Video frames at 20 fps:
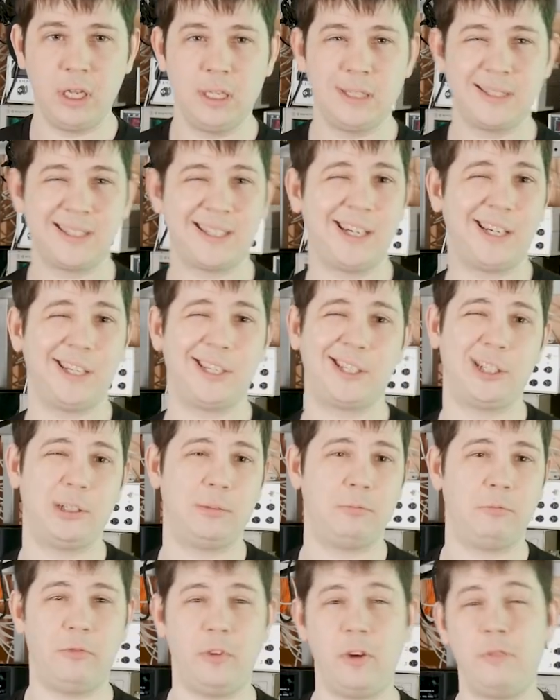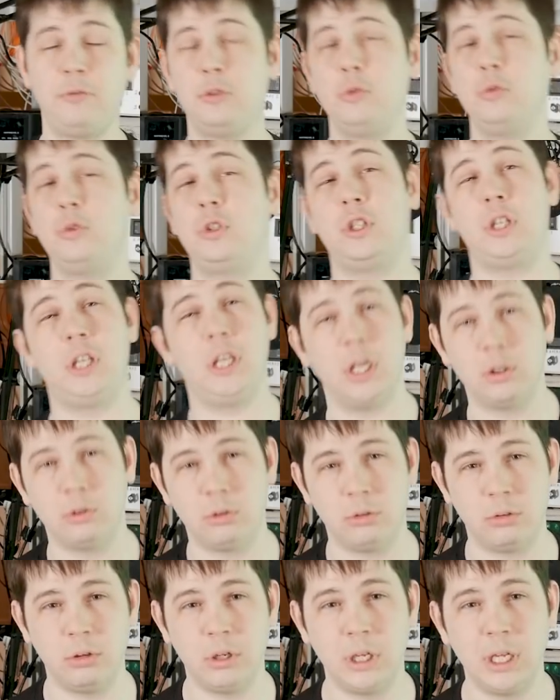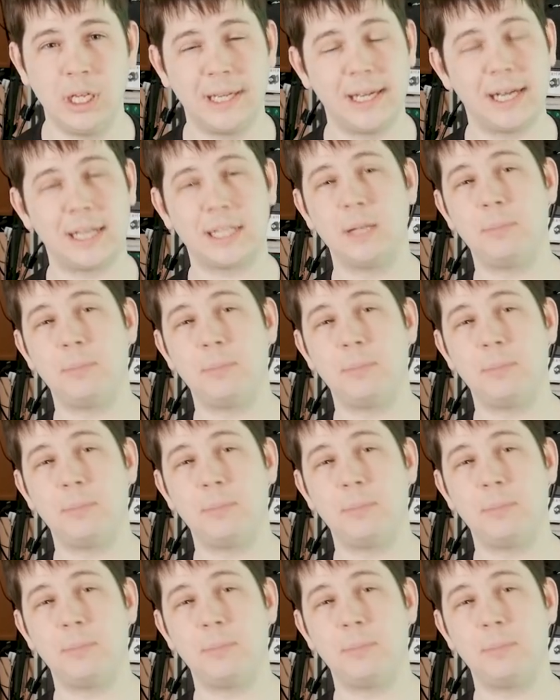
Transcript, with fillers: скажем, во всю стену, как,